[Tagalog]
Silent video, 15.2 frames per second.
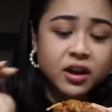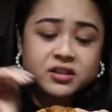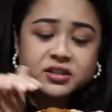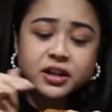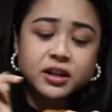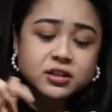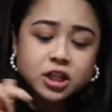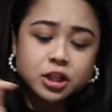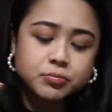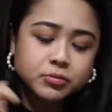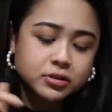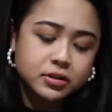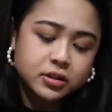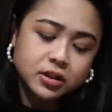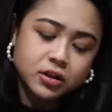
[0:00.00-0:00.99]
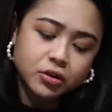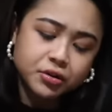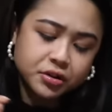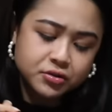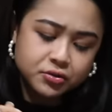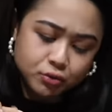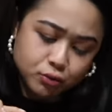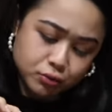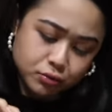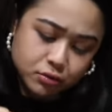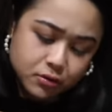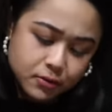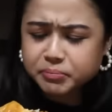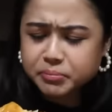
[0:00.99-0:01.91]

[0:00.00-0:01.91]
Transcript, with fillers: Kasi ang sarap niya talaga on its own.